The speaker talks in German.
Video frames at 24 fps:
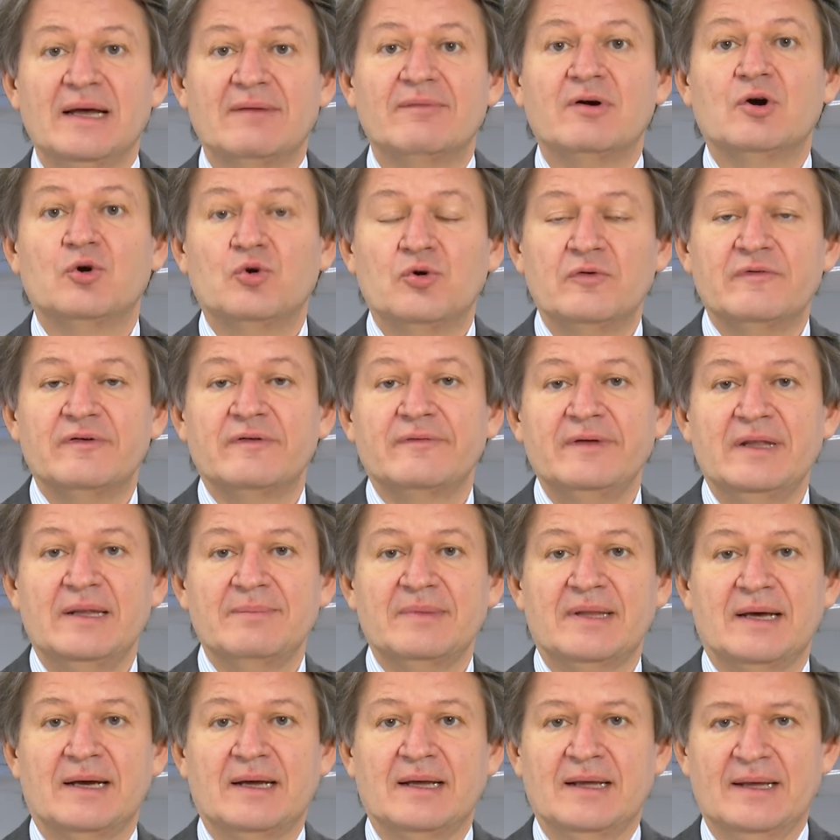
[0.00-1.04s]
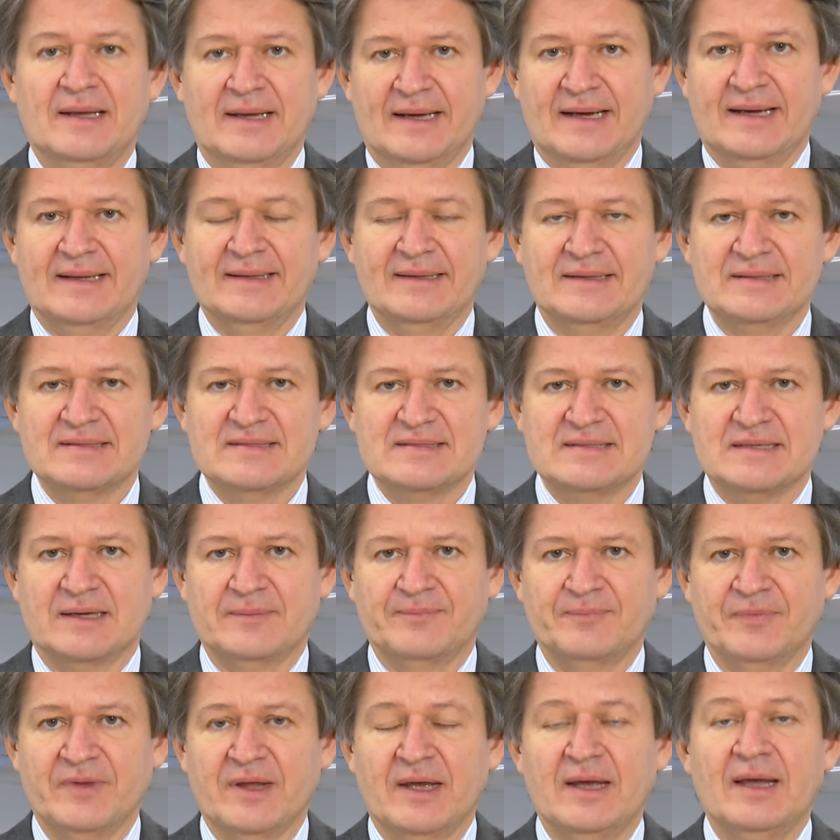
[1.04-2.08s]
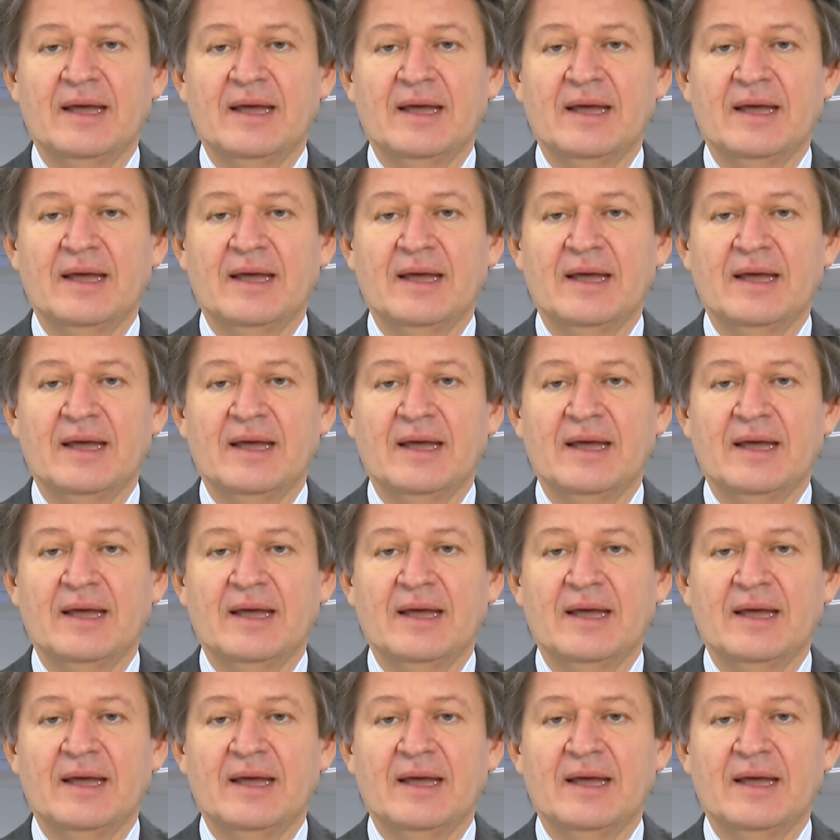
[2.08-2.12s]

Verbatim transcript: aber Hofer will ihm da anders sein.